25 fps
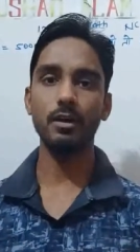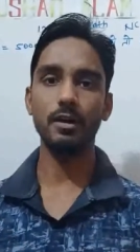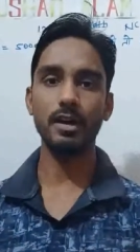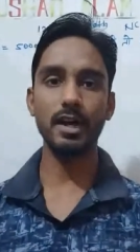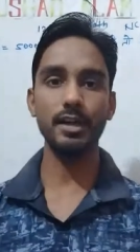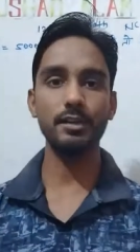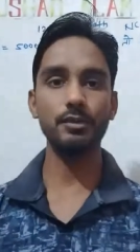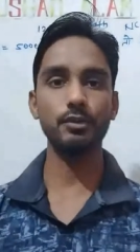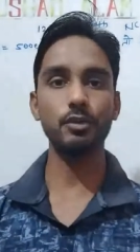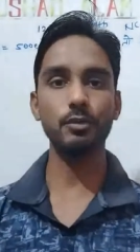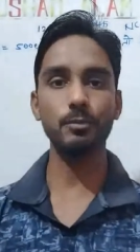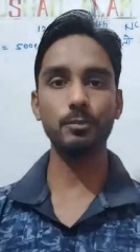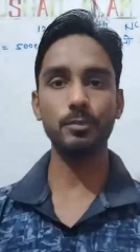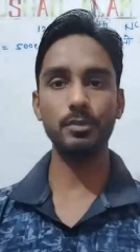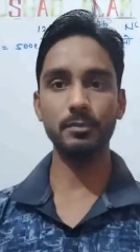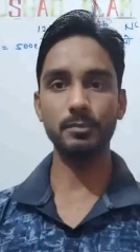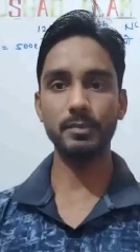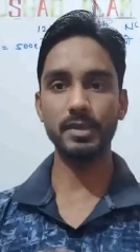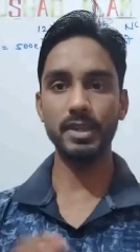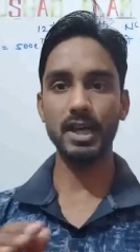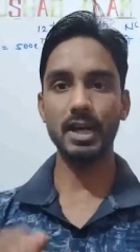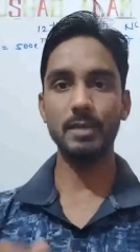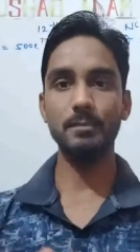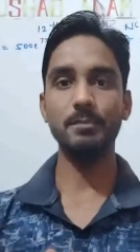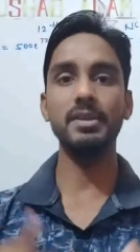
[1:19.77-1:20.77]
और आई होप
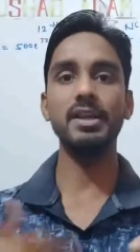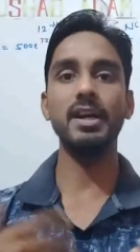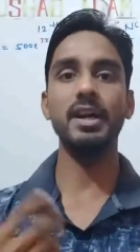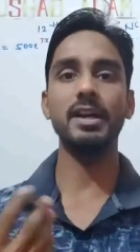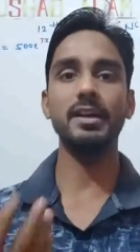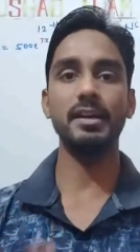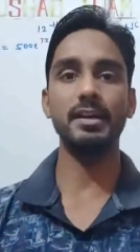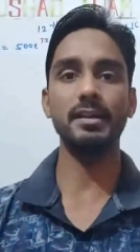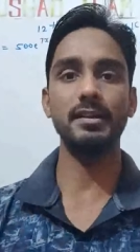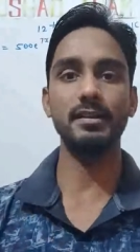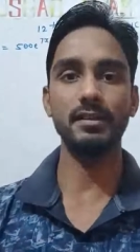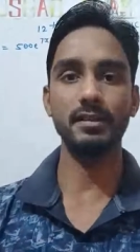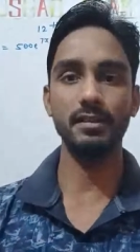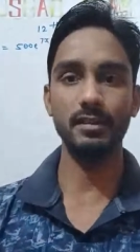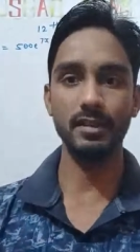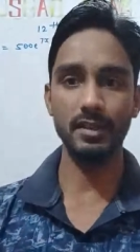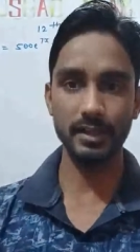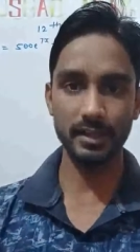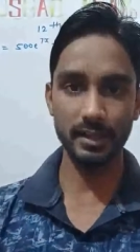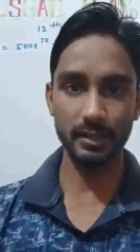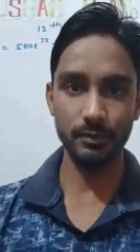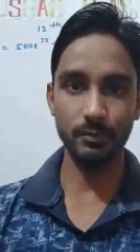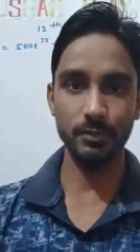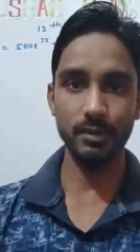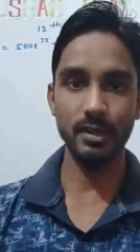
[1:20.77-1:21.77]
भी आप भी आनंद ले
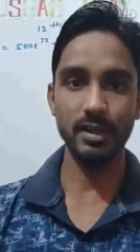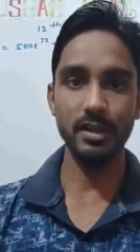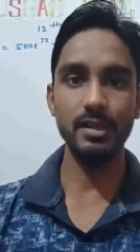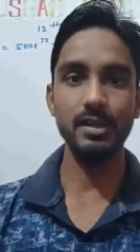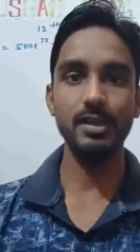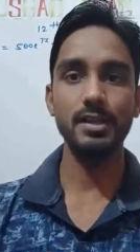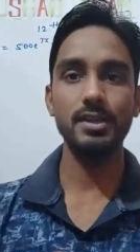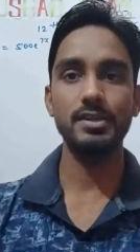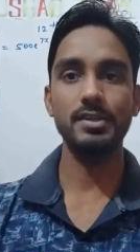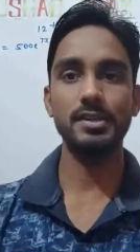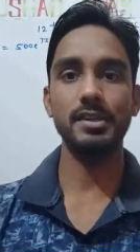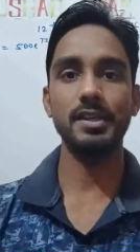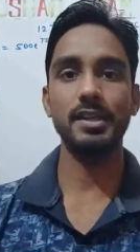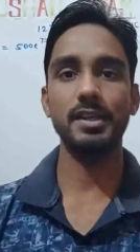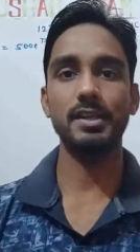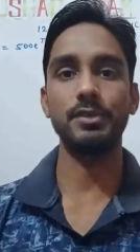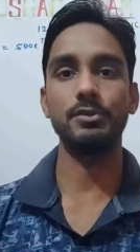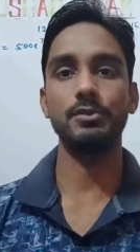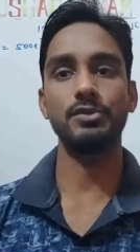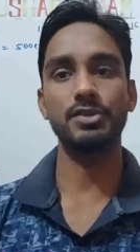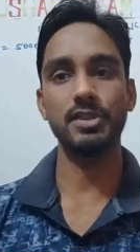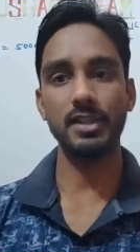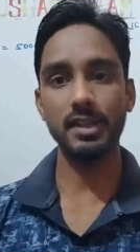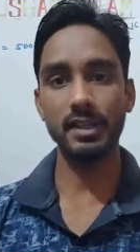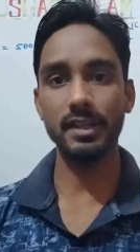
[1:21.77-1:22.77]
रहे होंगे ठीक है
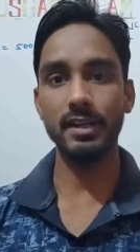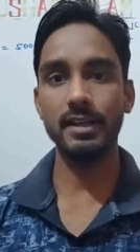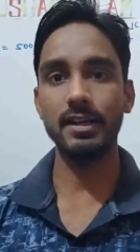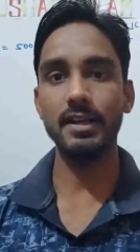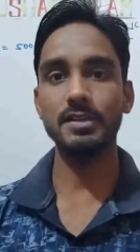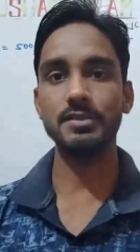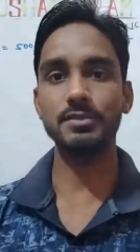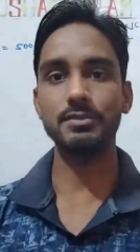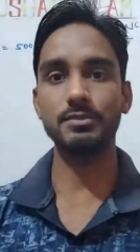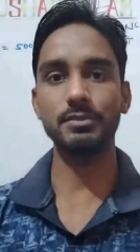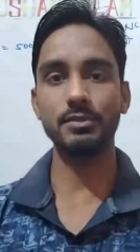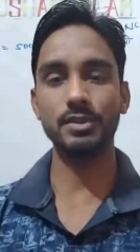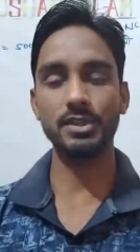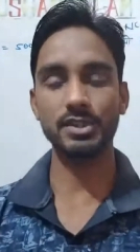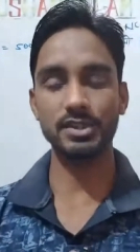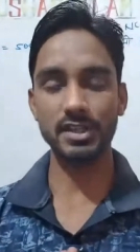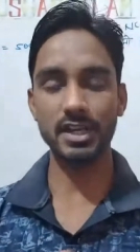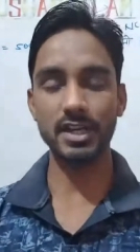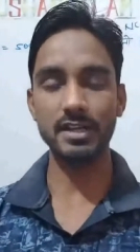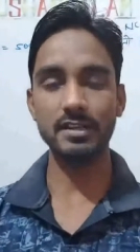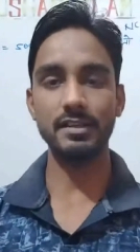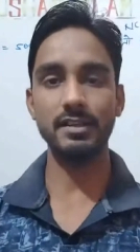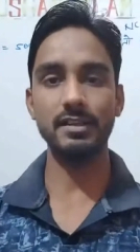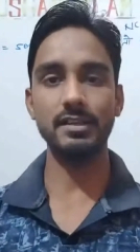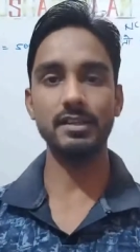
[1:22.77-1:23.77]
तो चलिए क्लास को
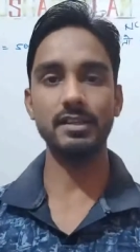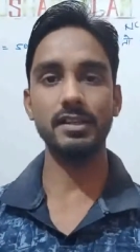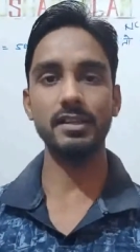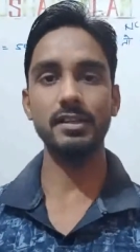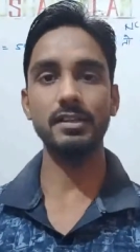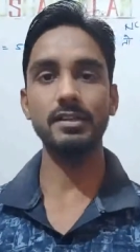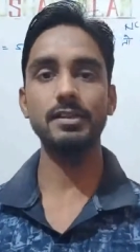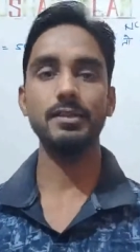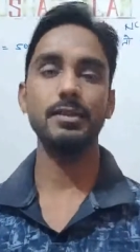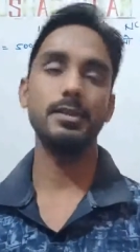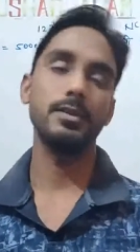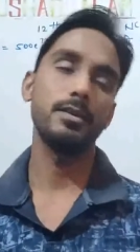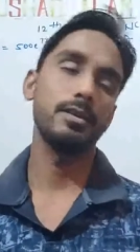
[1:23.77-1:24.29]
स्टार्ट करते हैं